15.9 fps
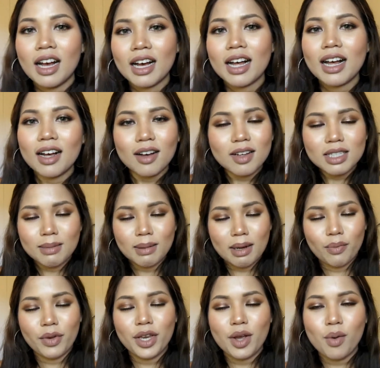ค่ะก็สำหรับ
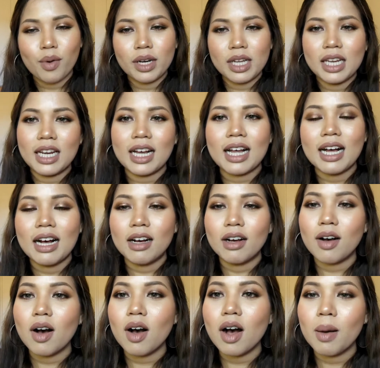วิดีโอนี้นะคะ
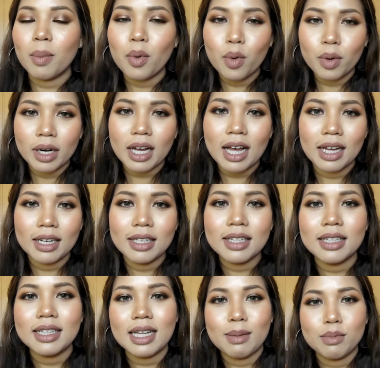ก็ขอบคุณนะคะที่
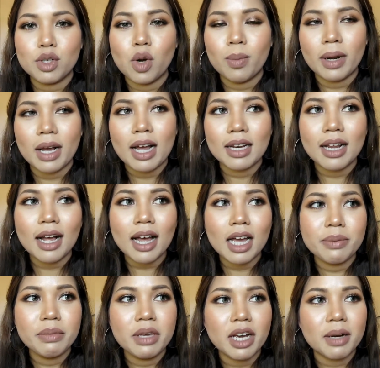ติดตามชมนะคะ ถ้าใคร
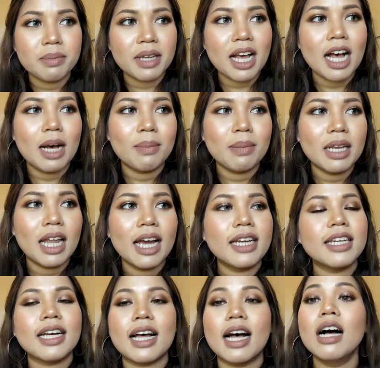มีคำถามอะไร
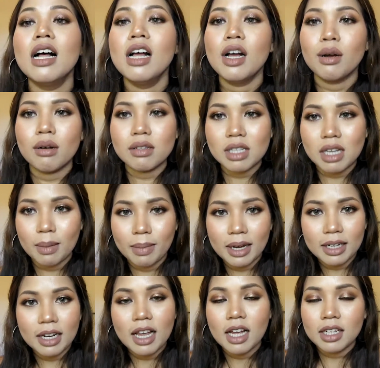นะคะ ก็สามาร
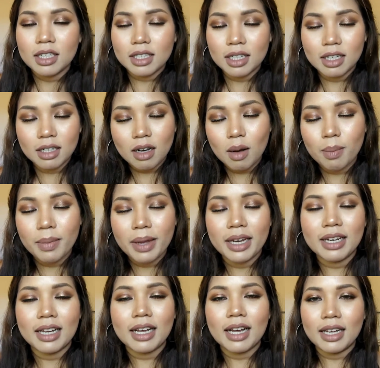ถทิ้งคอมเมน
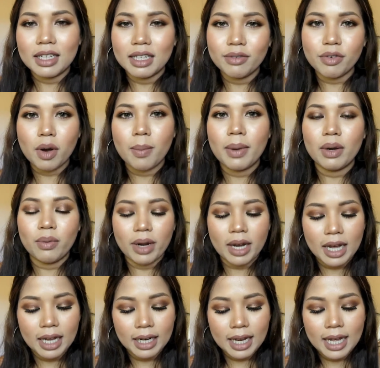ต์นะคะลิฟคอมเมนต์ไว้
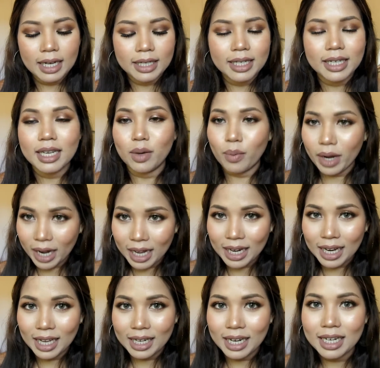ข้างล่าง เขียนไว้ข้าง
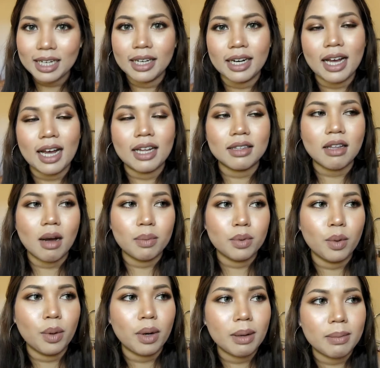ล่างได้เลยนะคะ ตอบ
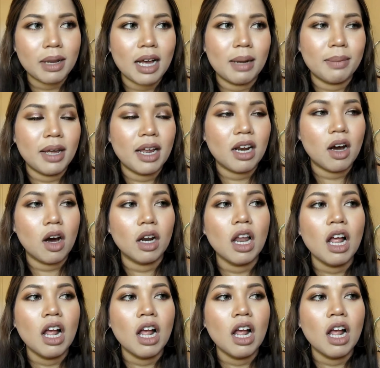ทุกคำถามแน่นอน